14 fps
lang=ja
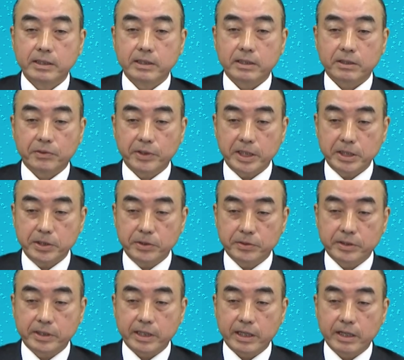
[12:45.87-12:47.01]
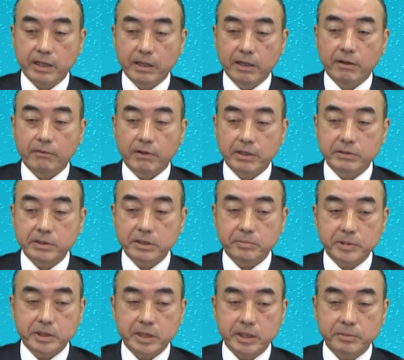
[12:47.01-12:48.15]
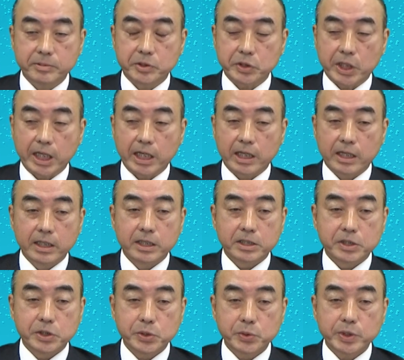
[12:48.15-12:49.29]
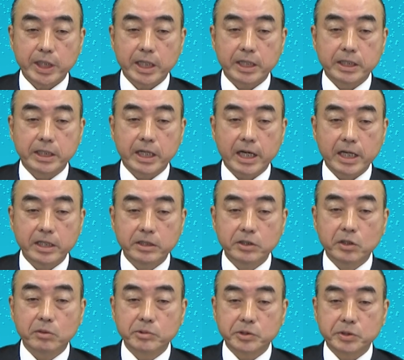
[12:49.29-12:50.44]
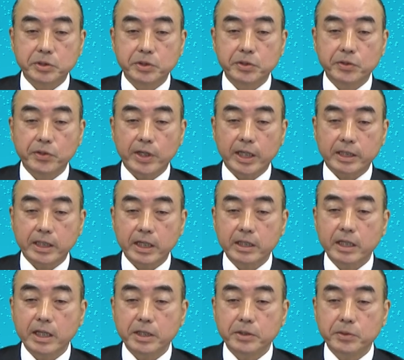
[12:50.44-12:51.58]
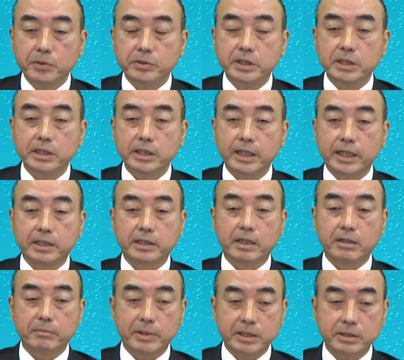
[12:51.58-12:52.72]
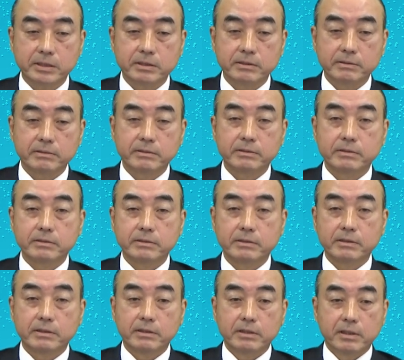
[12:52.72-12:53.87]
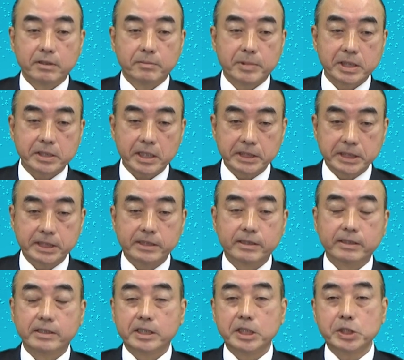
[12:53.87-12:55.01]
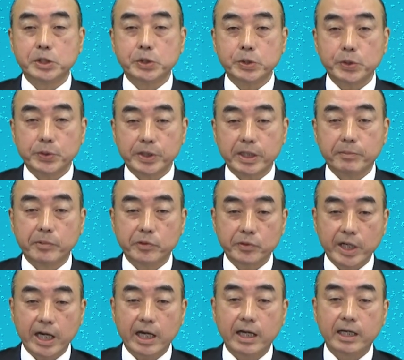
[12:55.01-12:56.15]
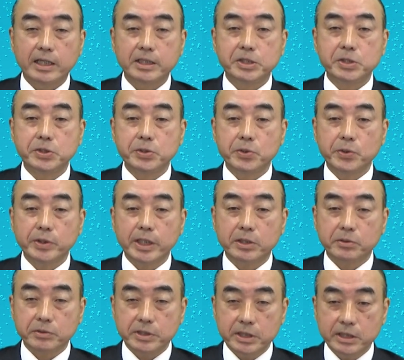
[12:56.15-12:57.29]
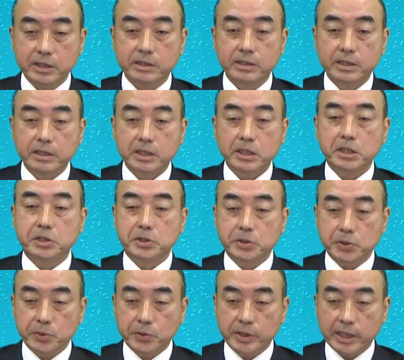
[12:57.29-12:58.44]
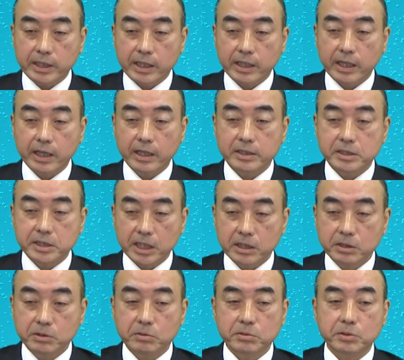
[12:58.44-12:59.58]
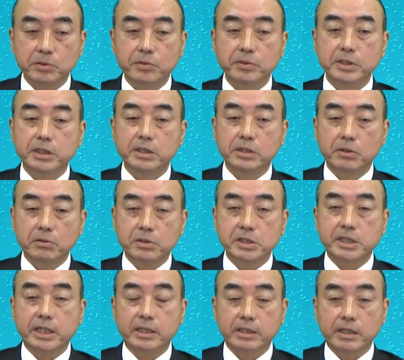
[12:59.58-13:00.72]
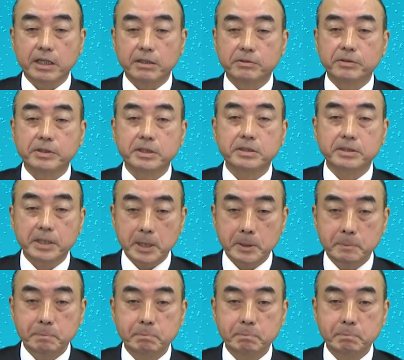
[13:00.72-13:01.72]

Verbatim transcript: これによって悪い微生物が腸内に入り込む隙を与えないようになっています。まさに必要なものが必要な時に必要なだけちゃんとそこに用意されているのですね。